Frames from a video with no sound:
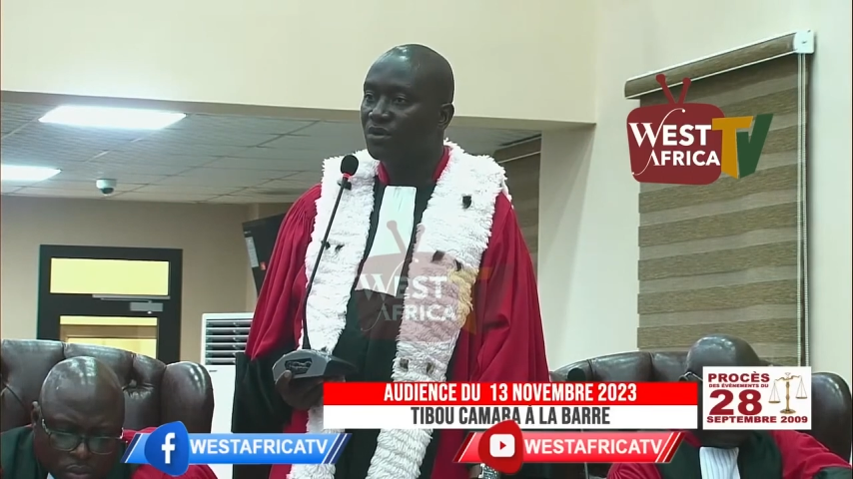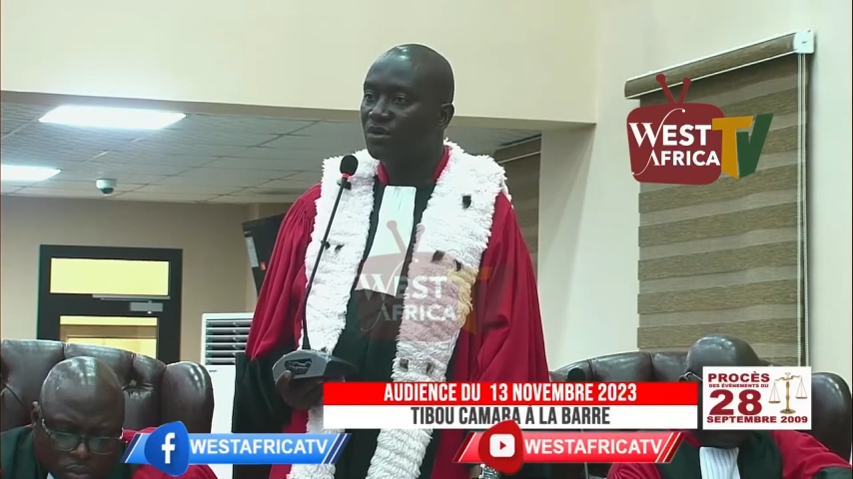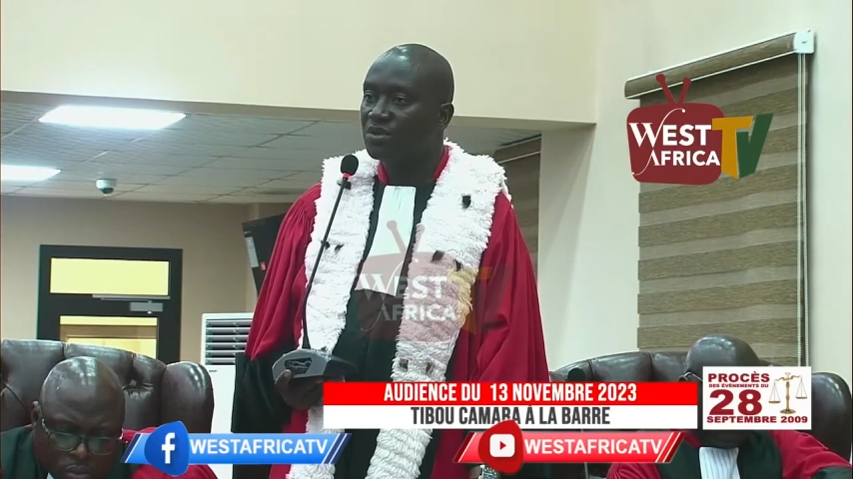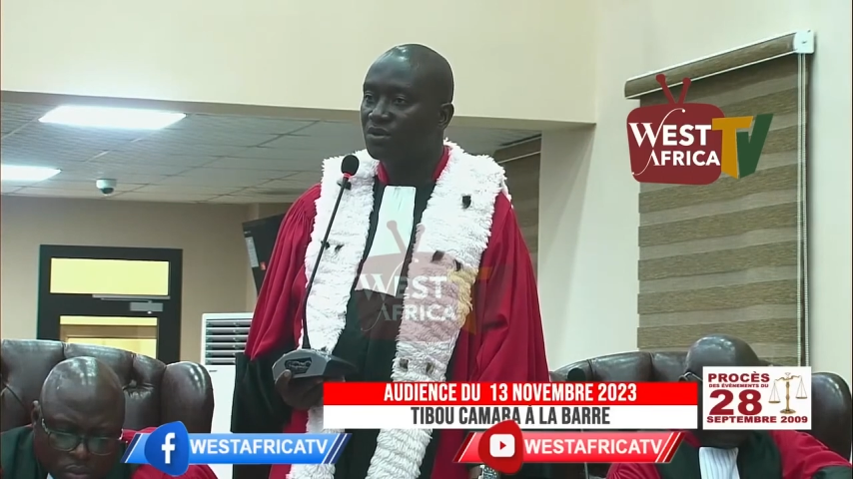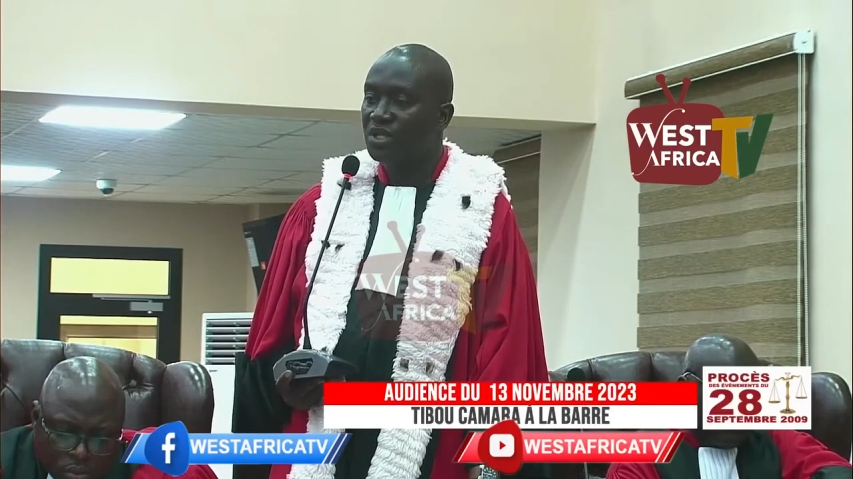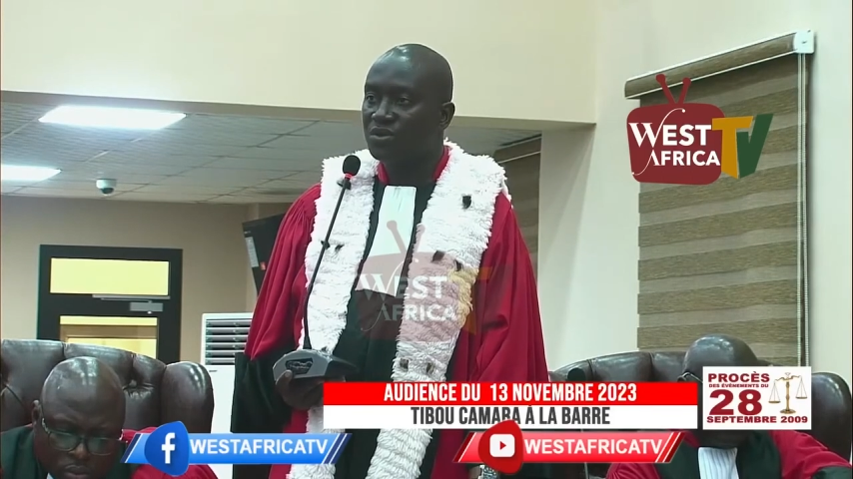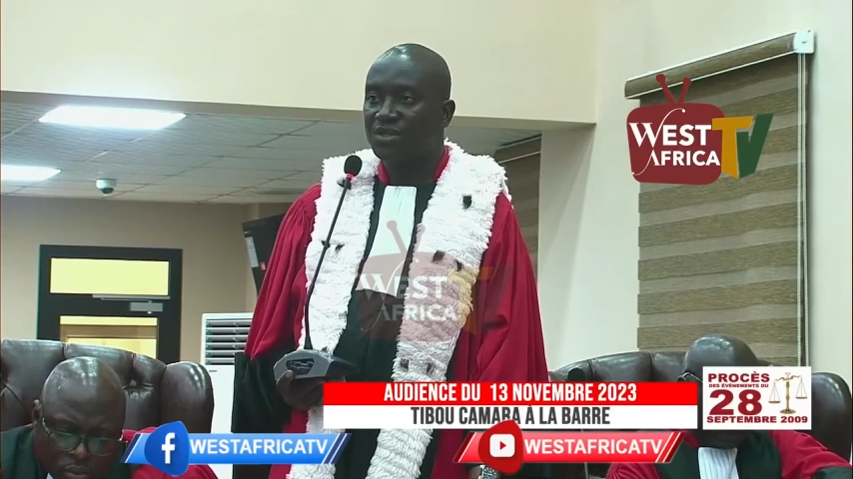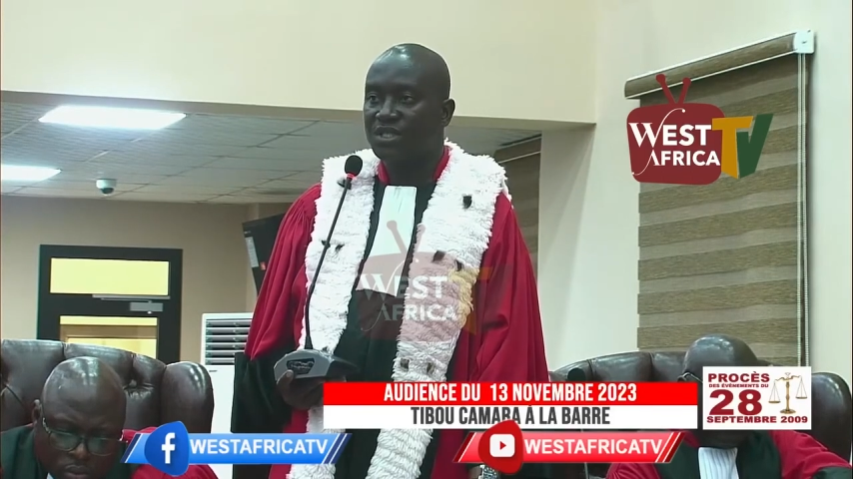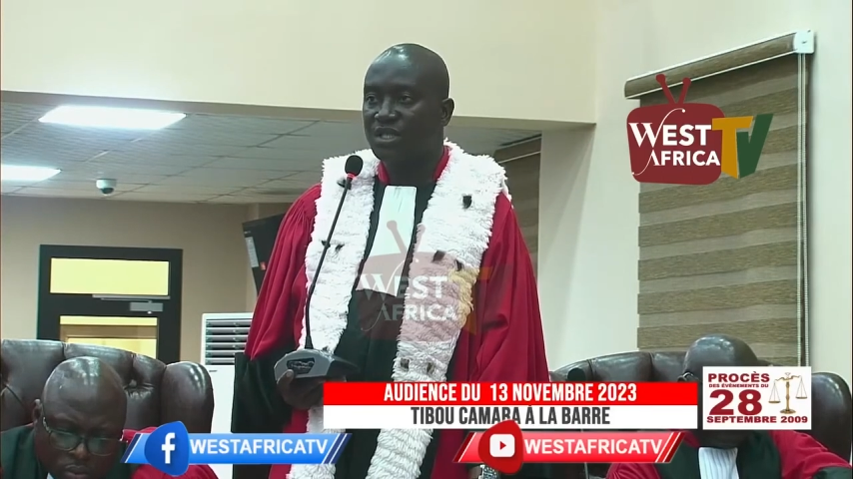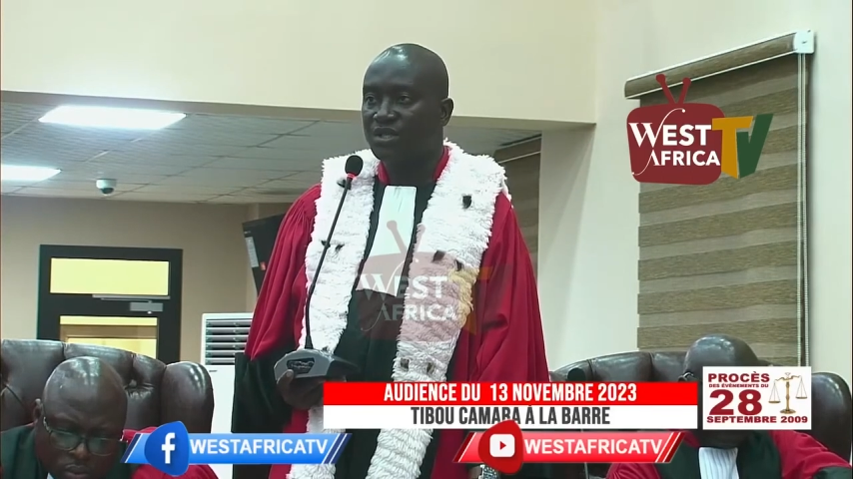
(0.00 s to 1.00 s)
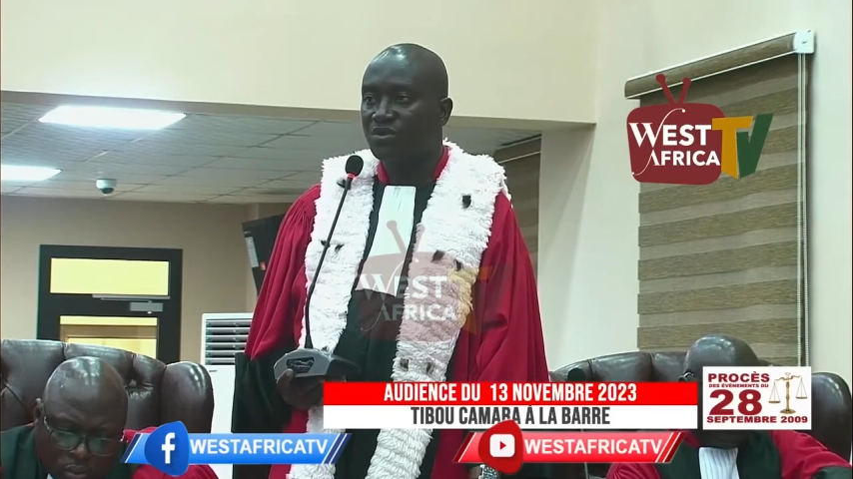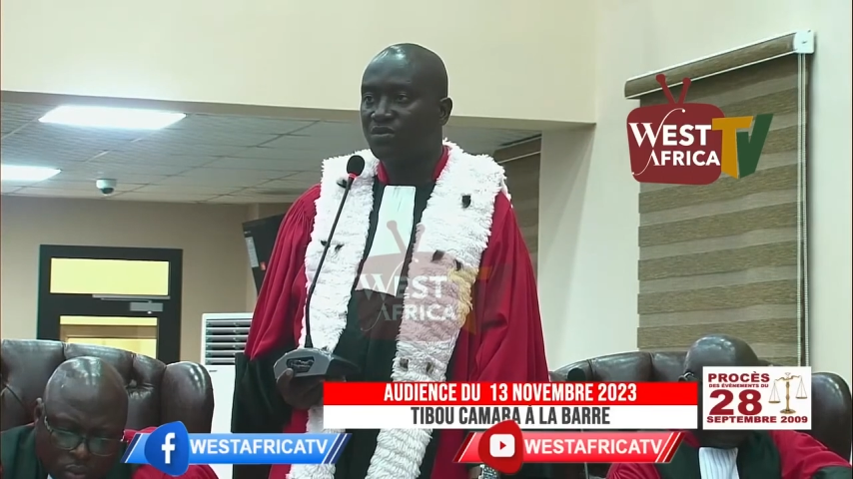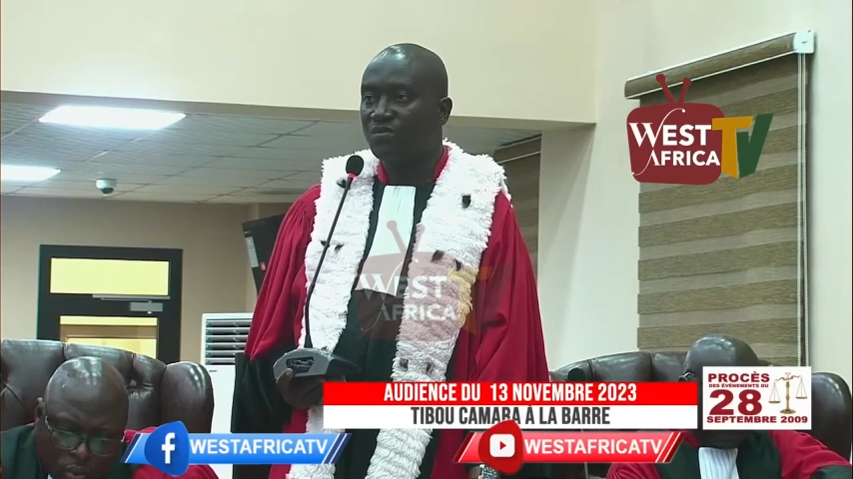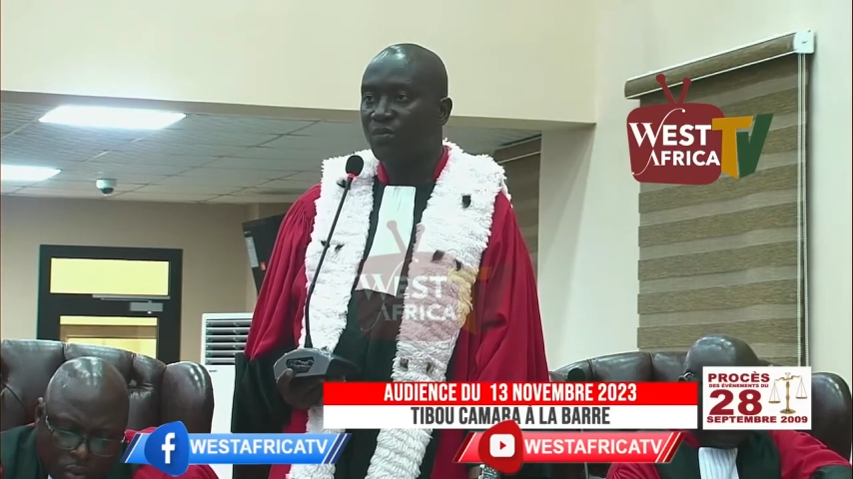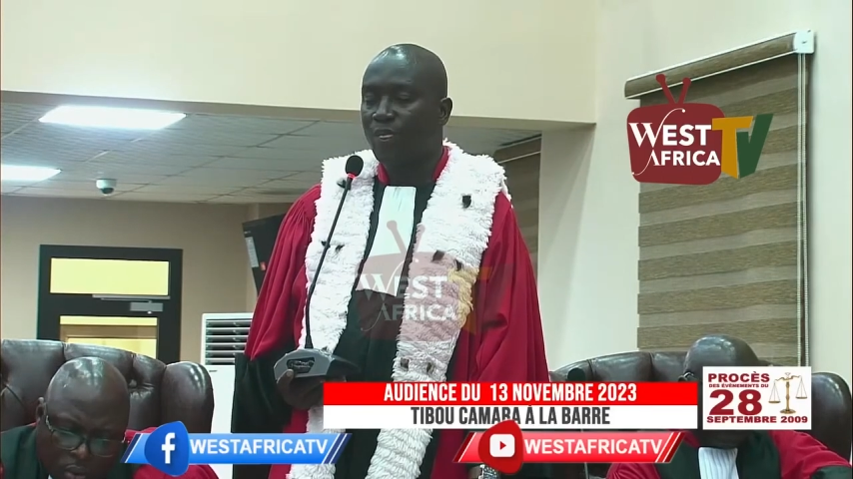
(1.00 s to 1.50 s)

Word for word: situation de ce qu'ils ont